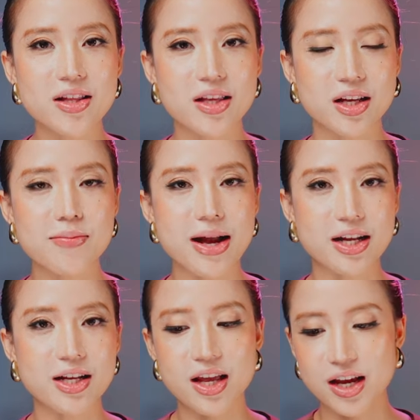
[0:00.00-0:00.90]
thì các bạn
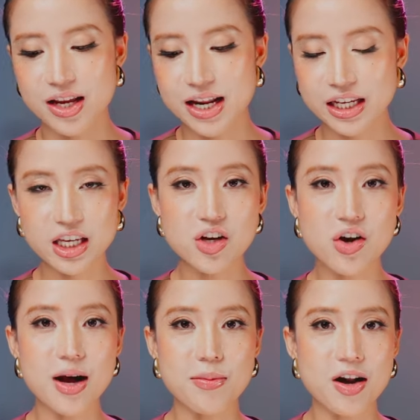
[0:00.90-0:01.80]
có thể đăng ký
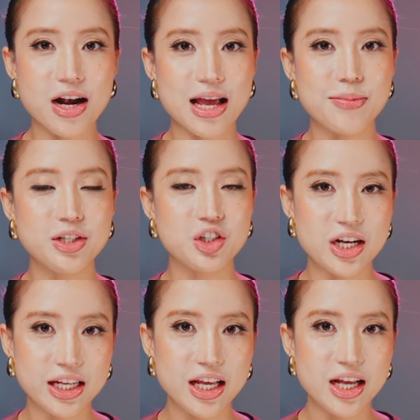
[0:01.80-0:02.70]
khóa học online bên
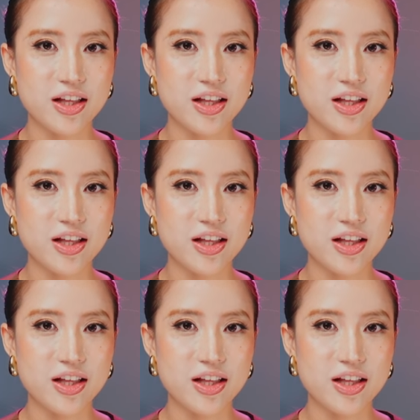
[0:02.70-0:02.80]
Jolie